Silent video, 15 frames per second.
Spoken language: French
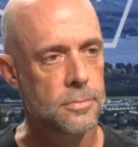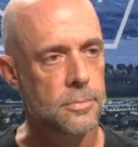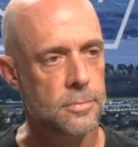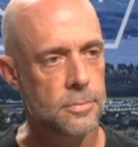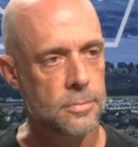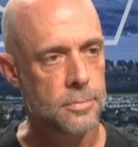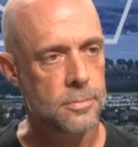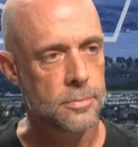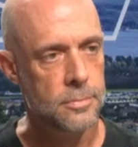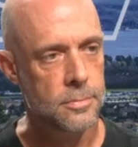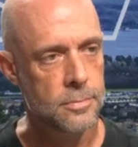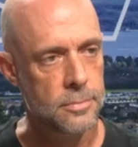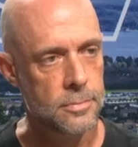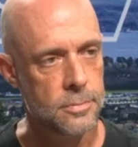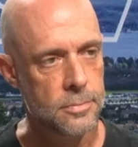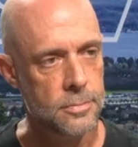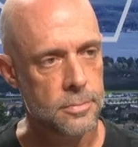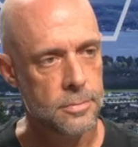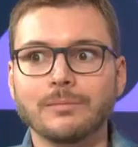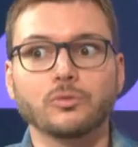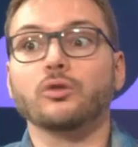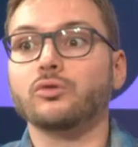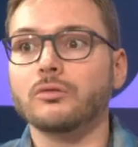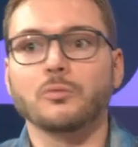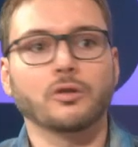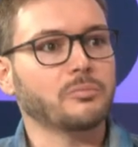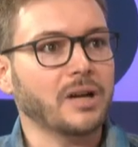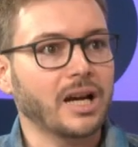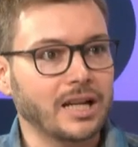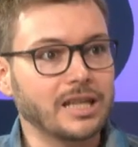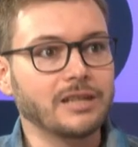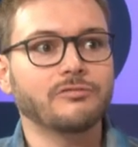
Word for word: voilà, c'était les films dont tout le monde parlait.